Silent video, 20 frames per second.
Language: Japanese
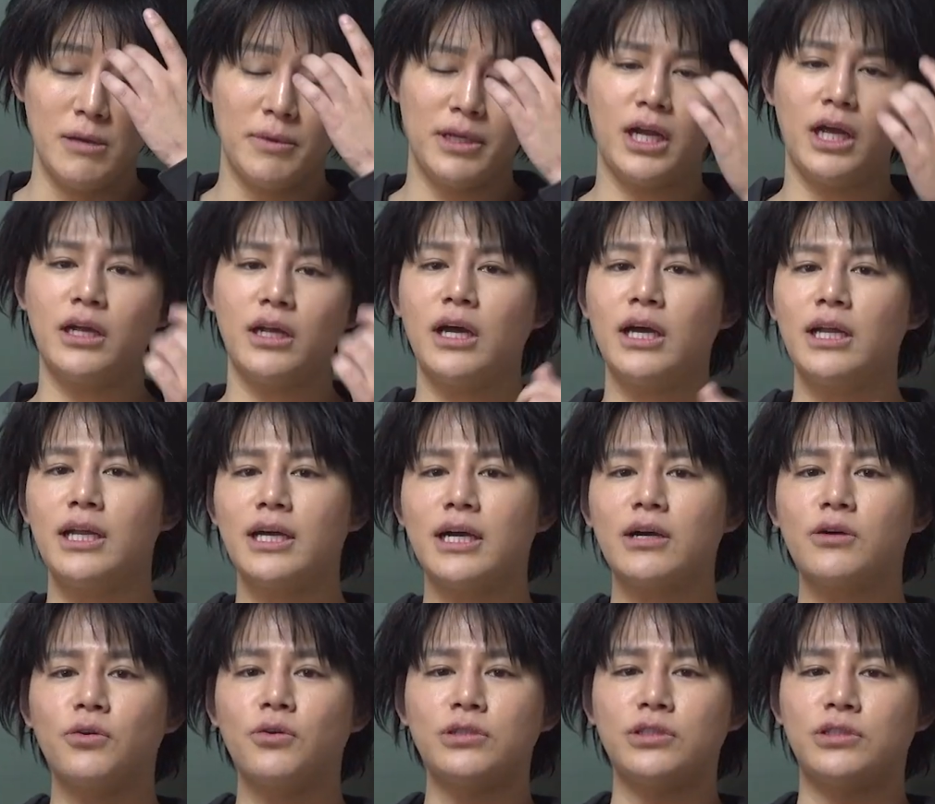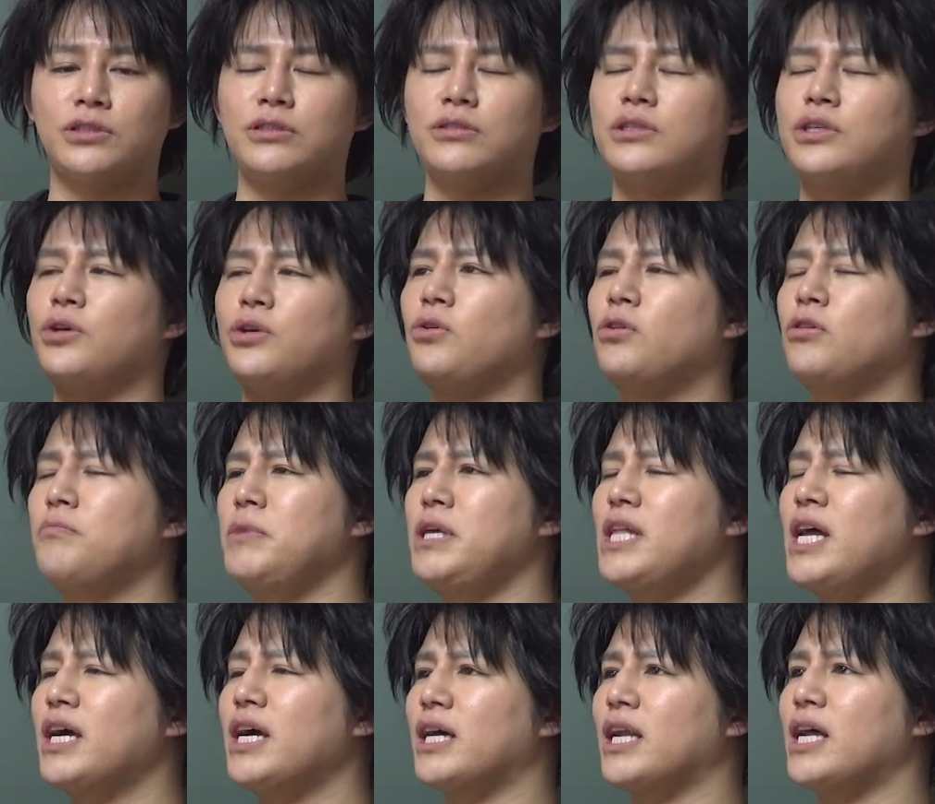なかなかこう図表を見
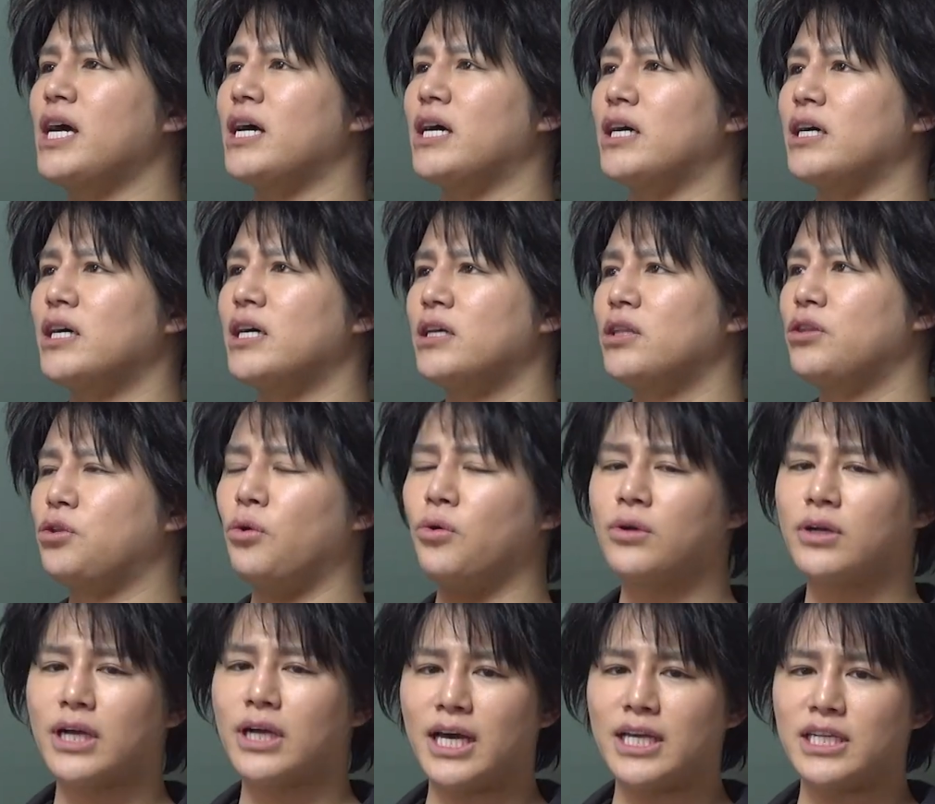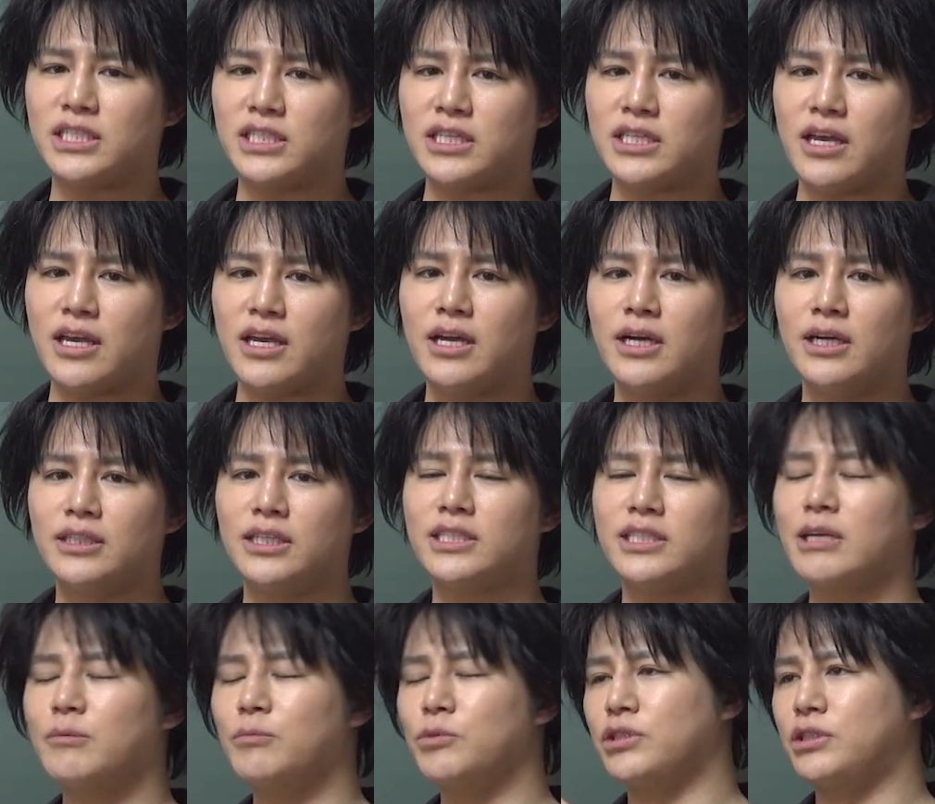ながら読解して、で、し
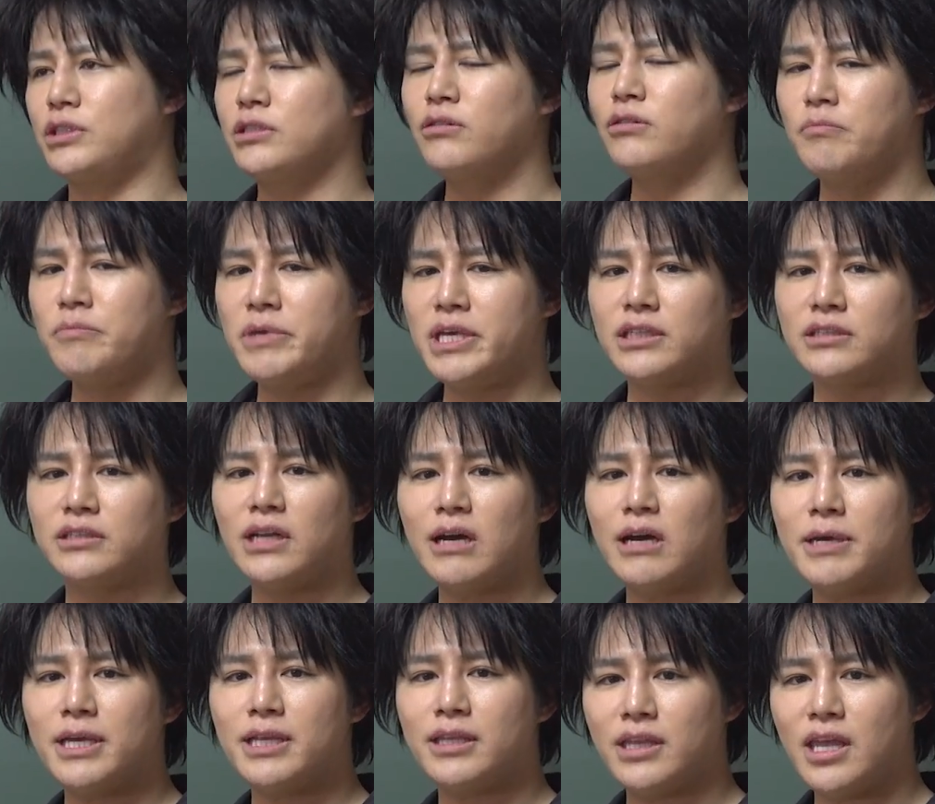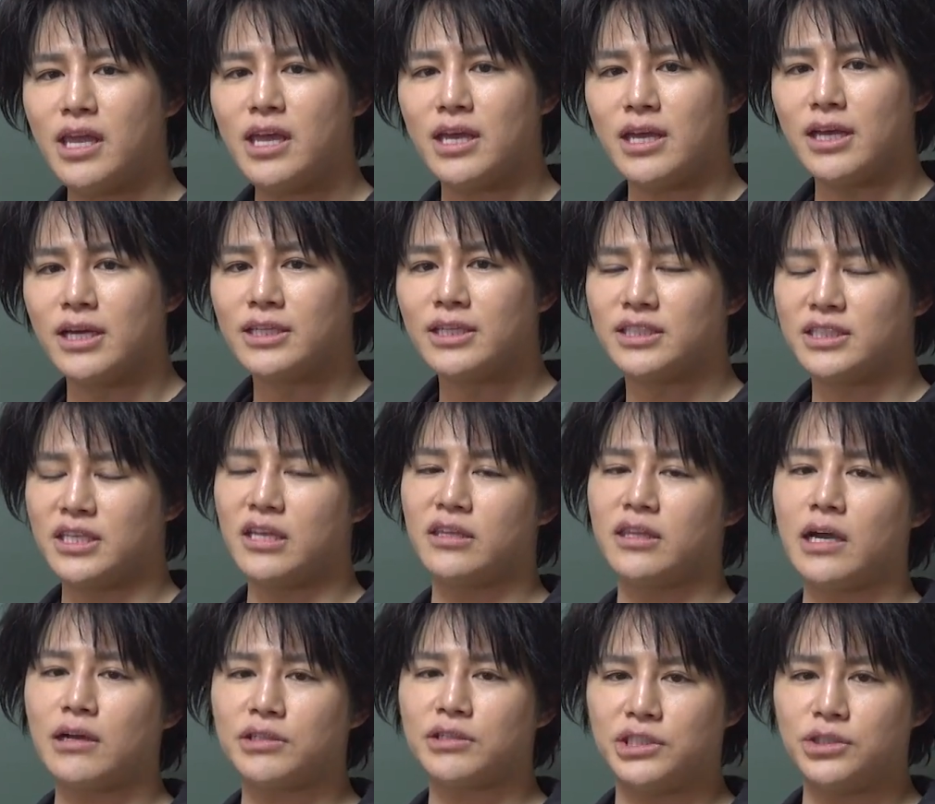かも図を見比べて選
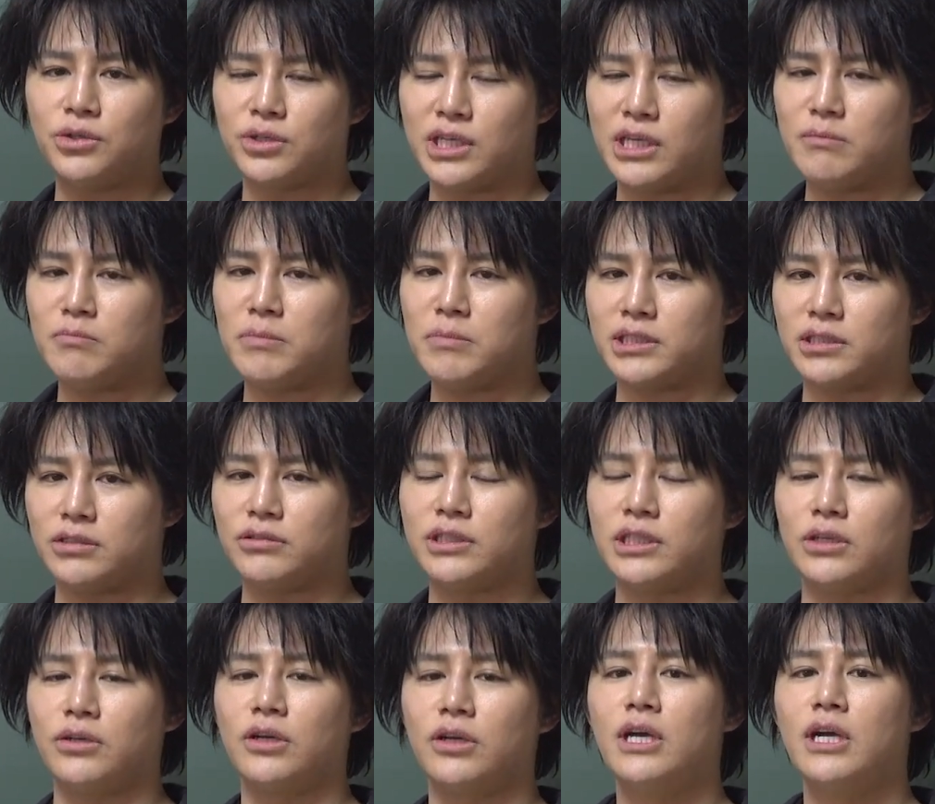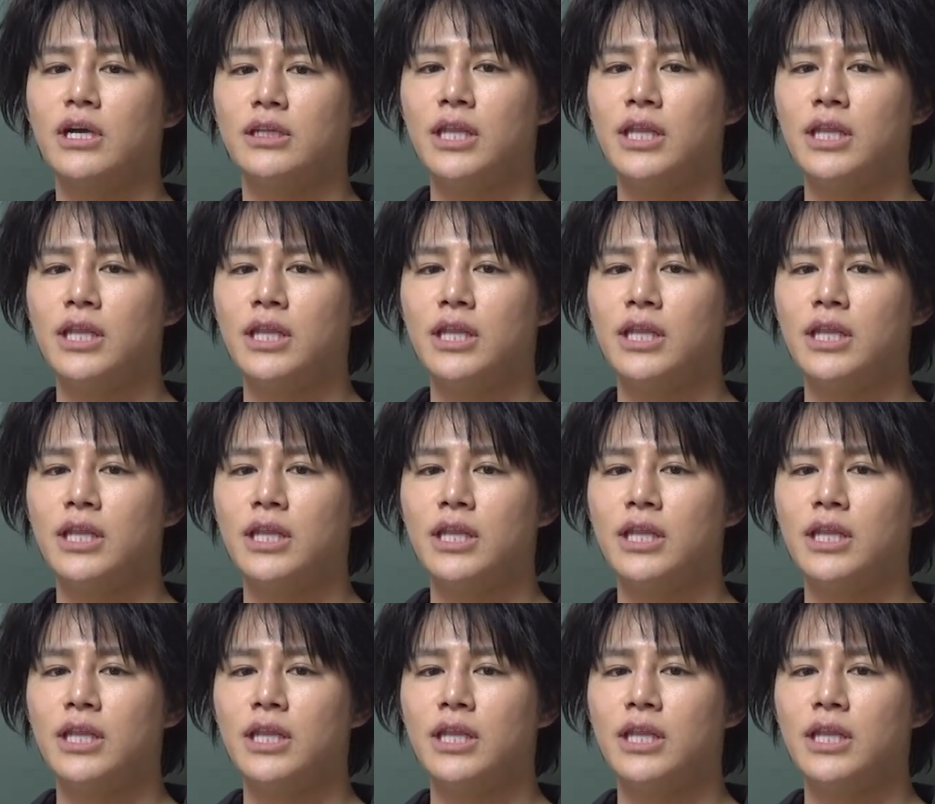択肢を吟味するっていう、